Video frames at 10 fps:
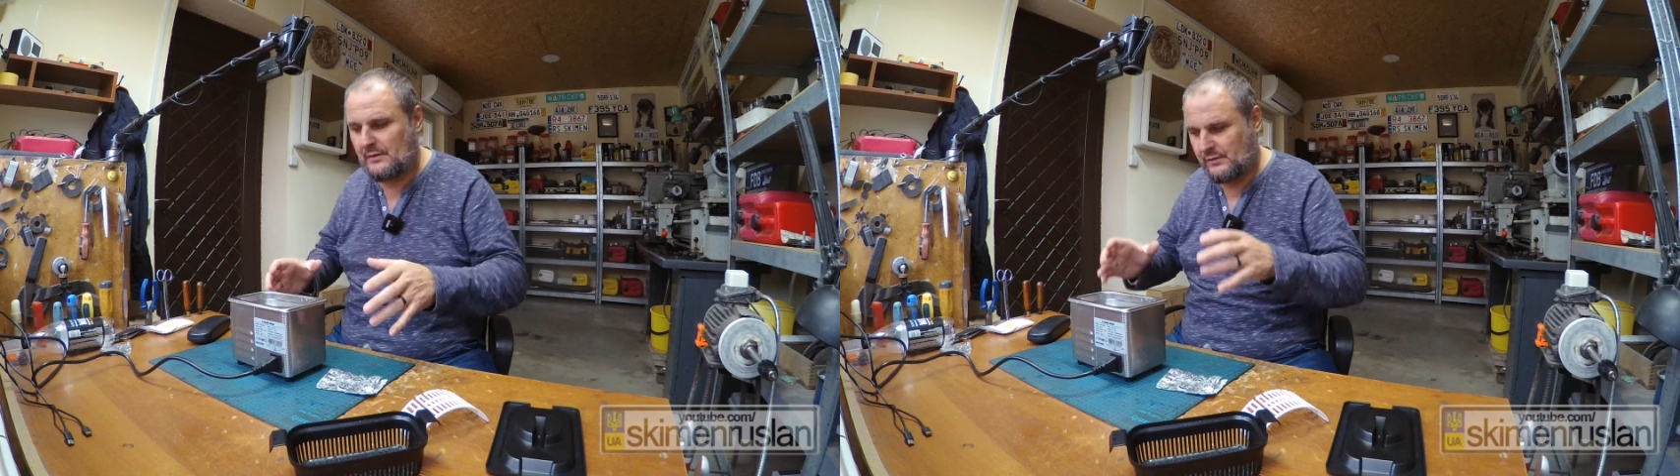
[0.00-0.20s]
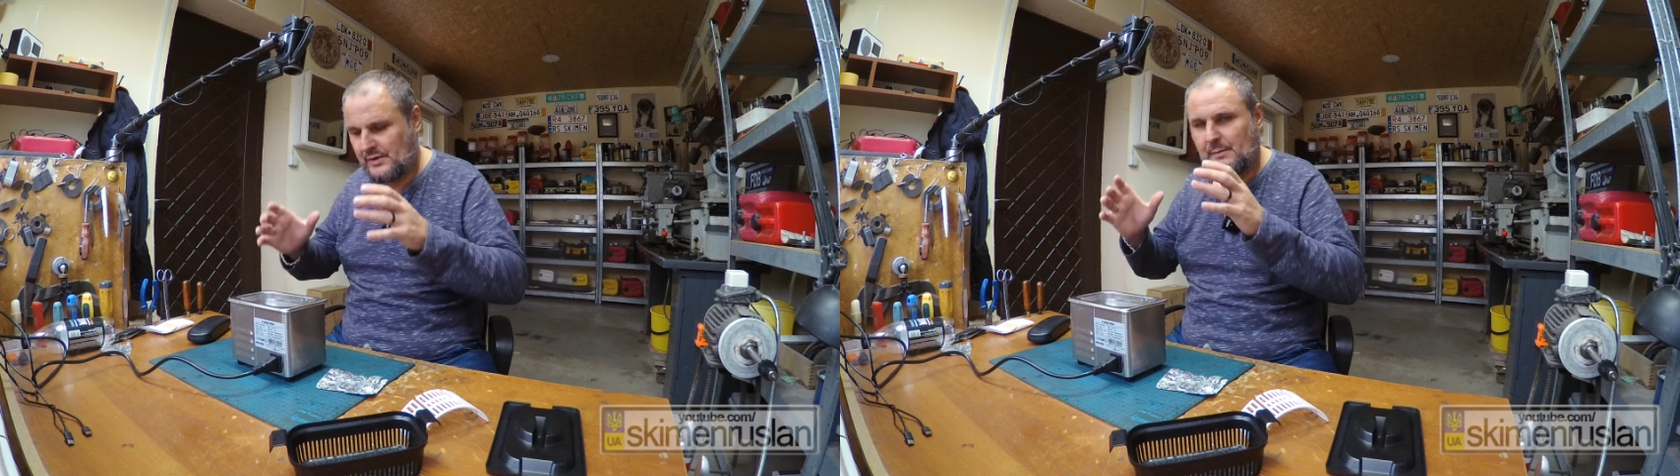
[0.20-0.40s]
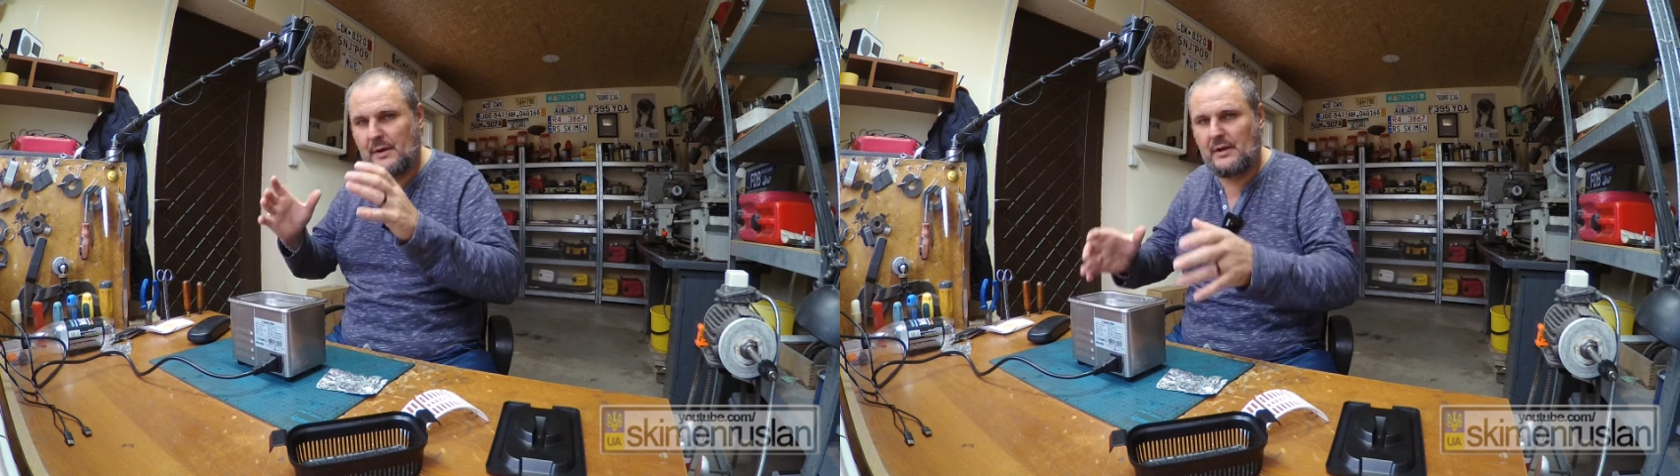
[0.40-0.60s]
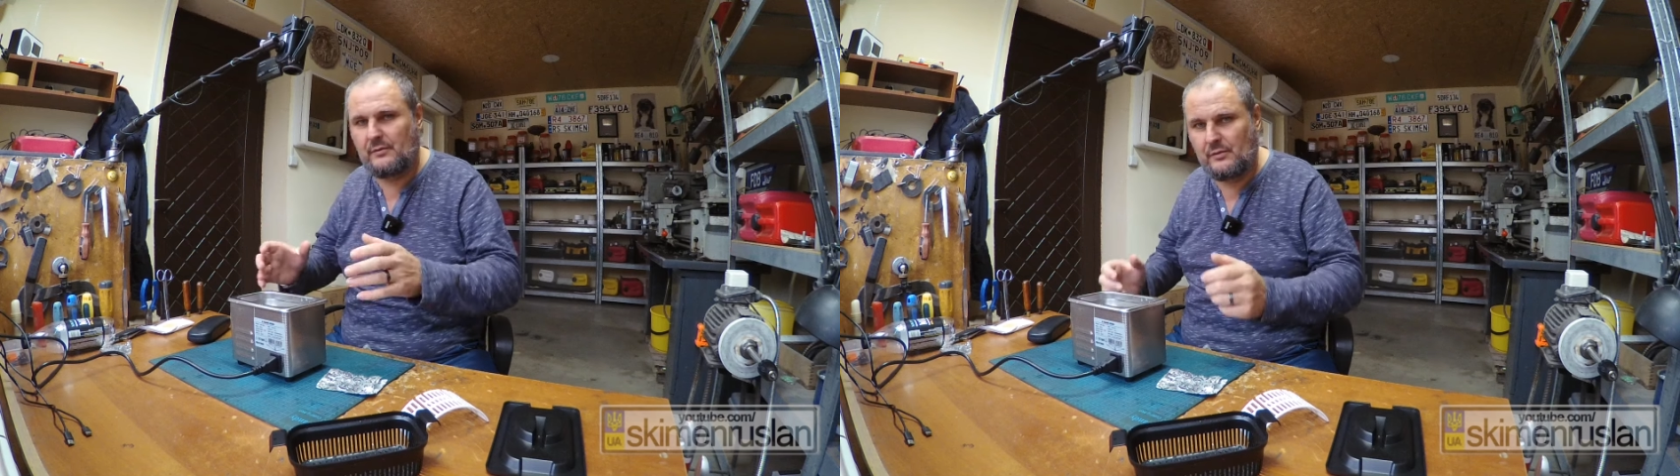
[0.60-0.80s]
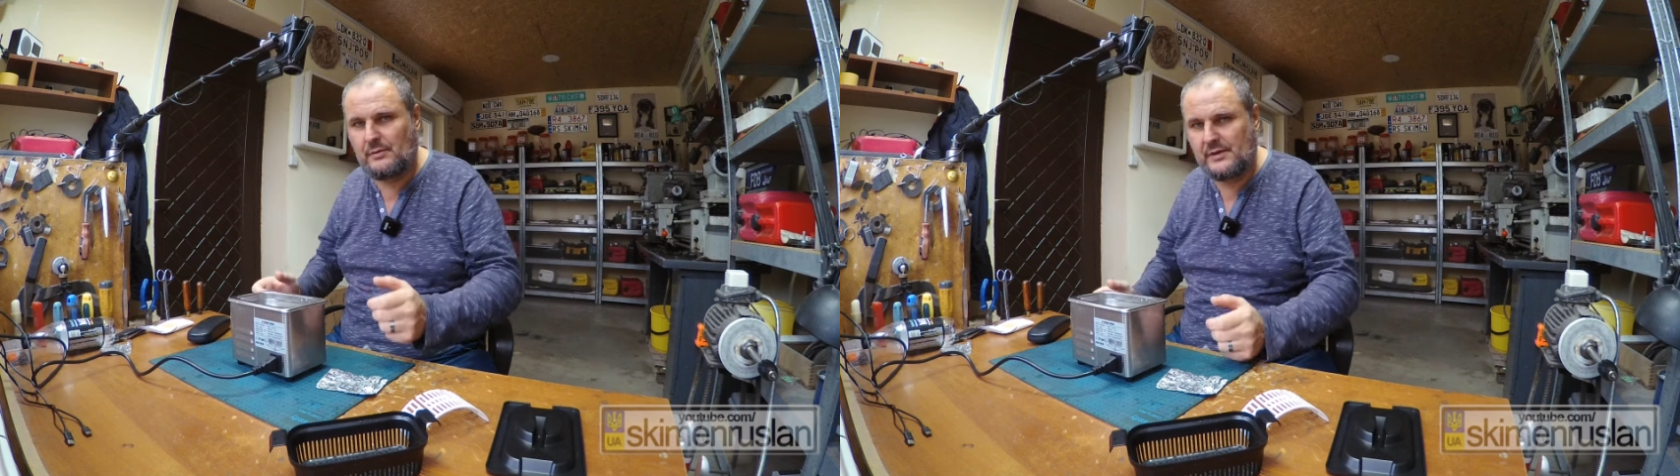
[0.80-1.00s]
вот типа как в
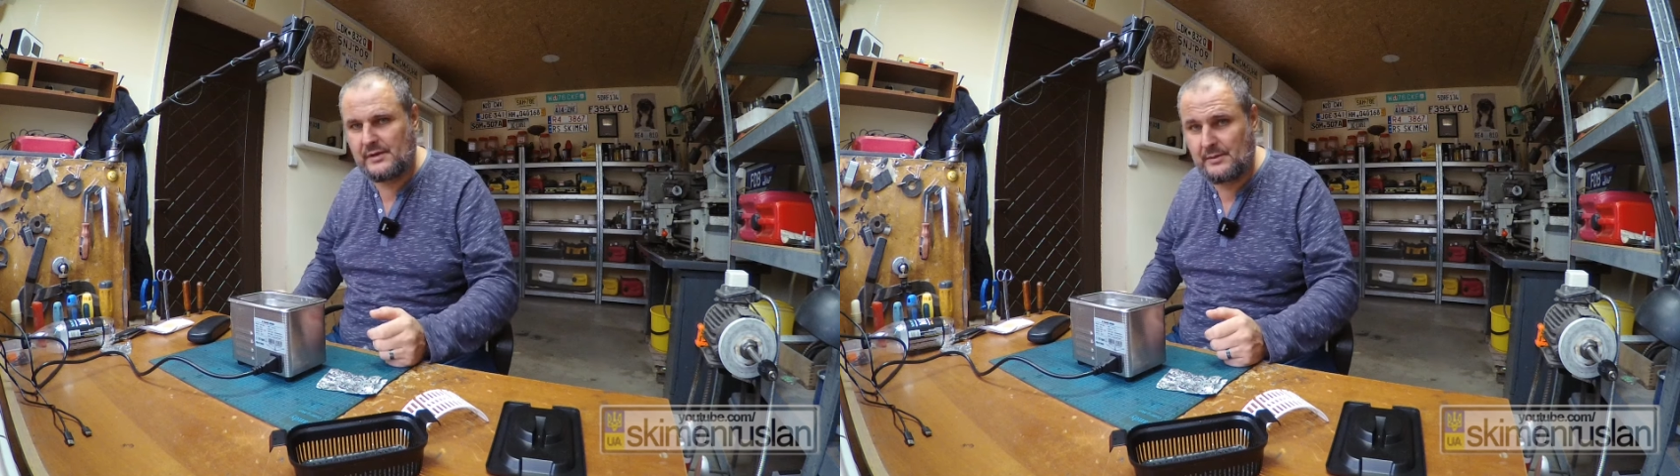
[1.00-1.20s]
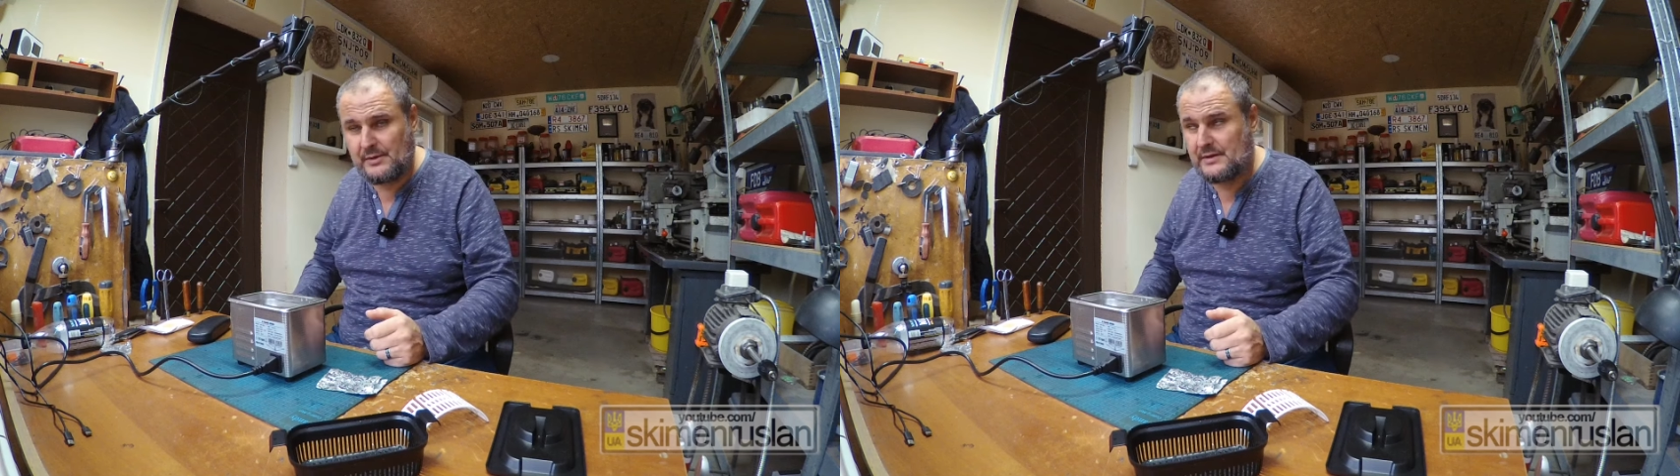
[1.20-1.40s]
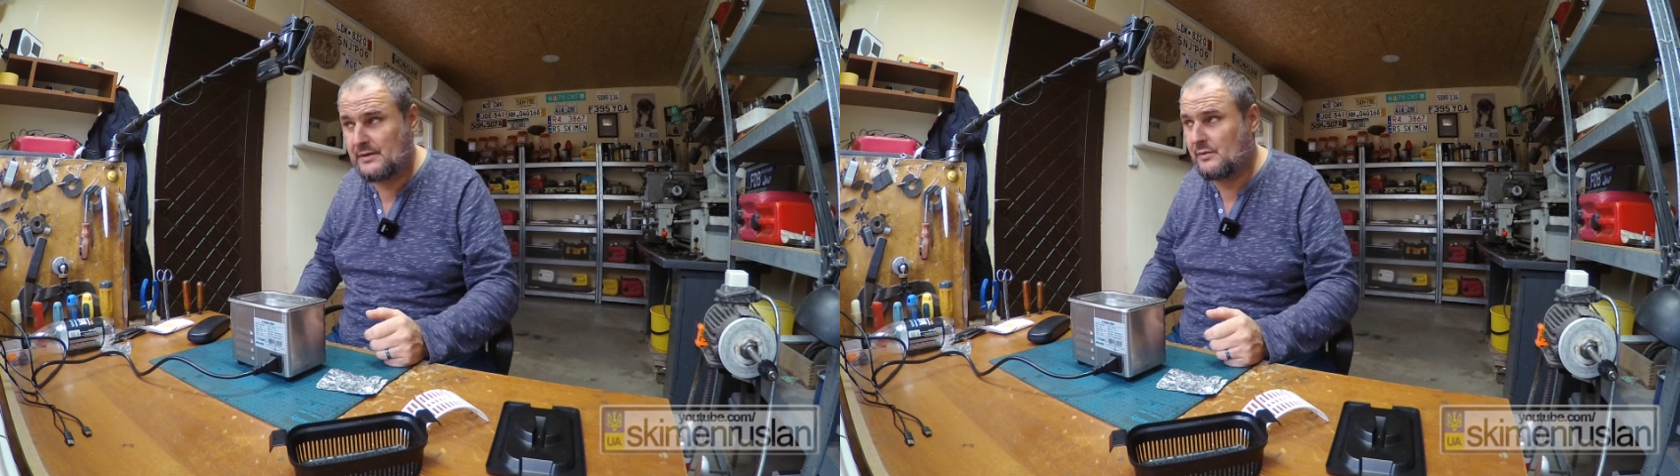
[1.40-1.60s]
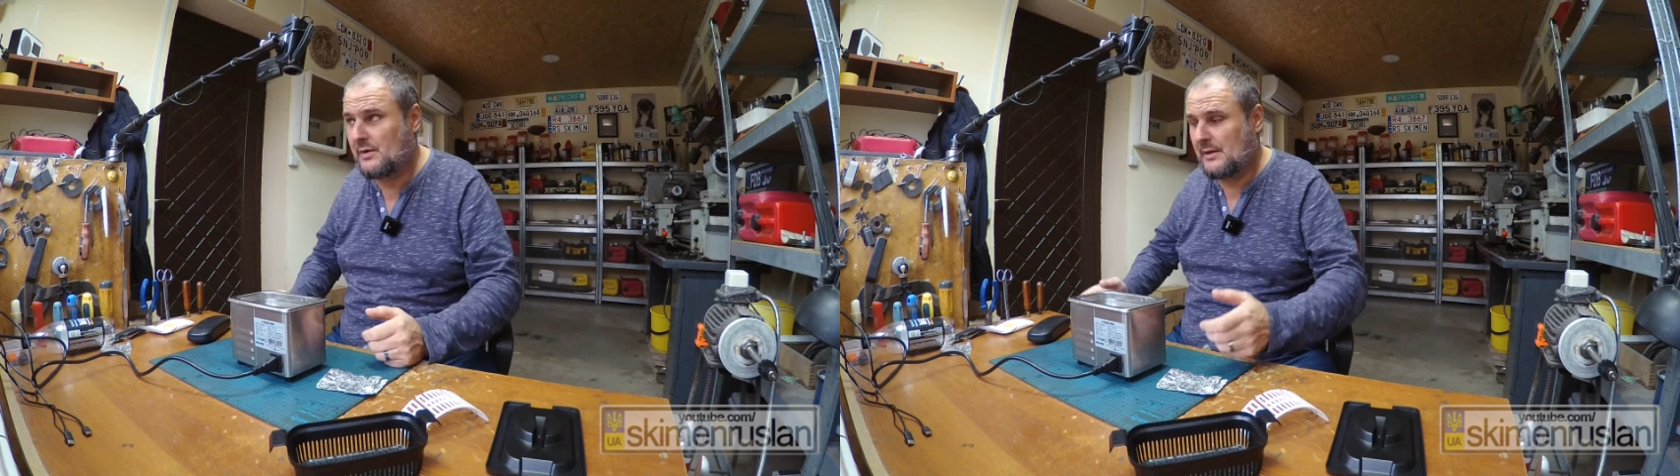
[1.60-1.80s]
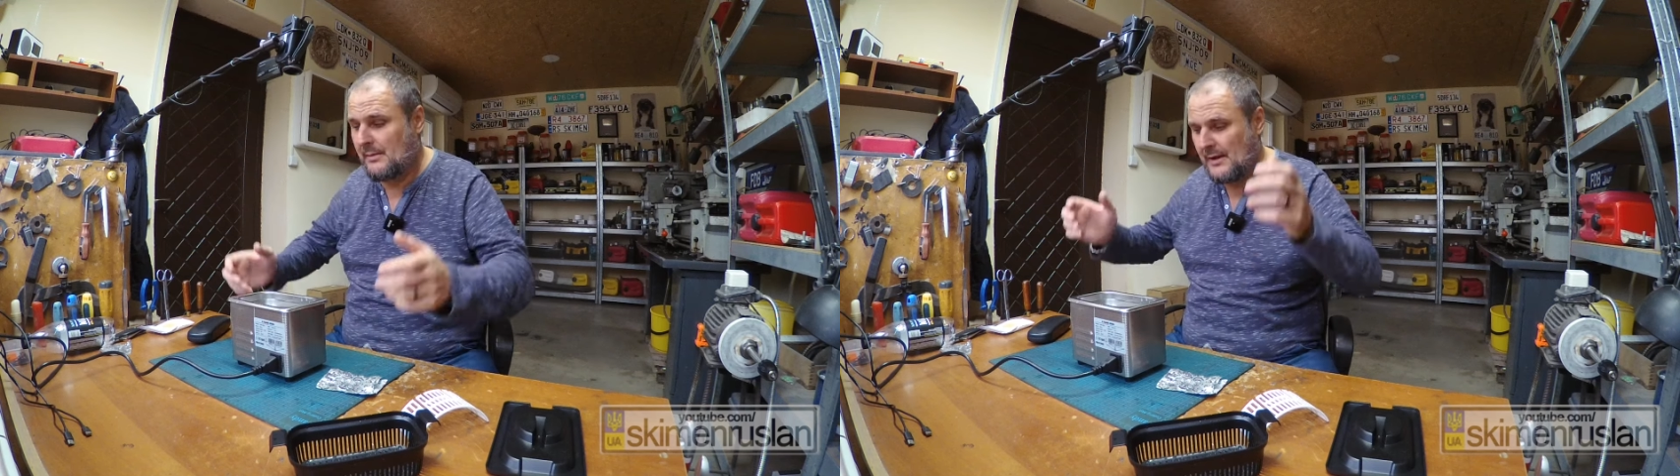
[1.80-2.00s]
юбилейной мастерской,
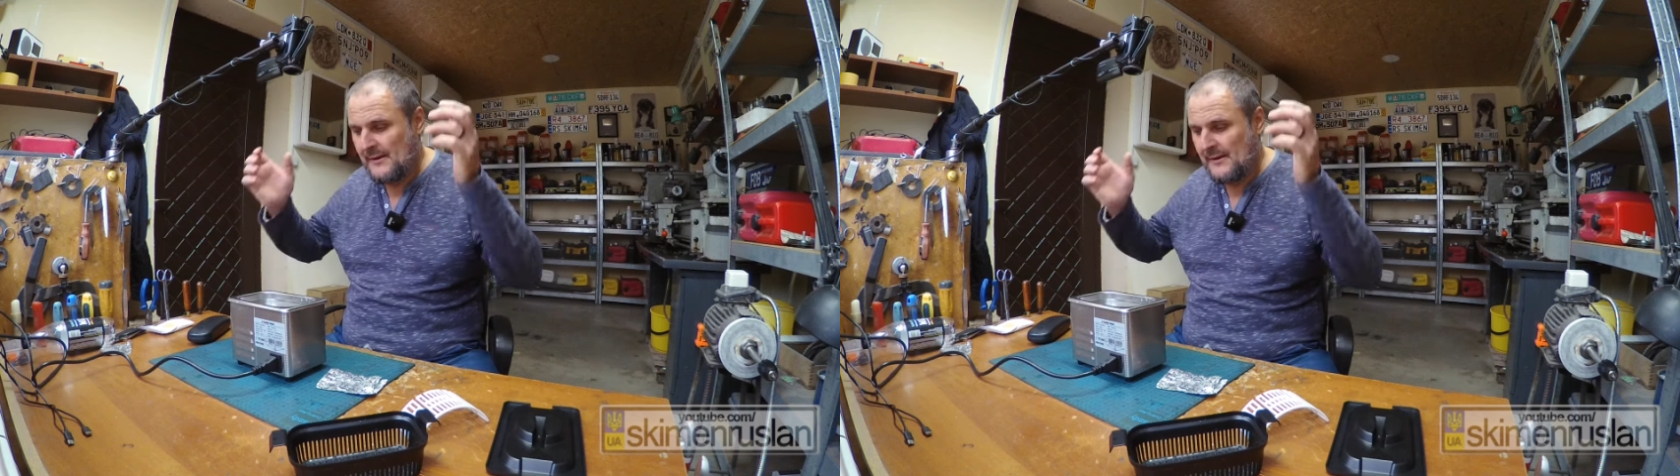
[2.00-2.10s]
там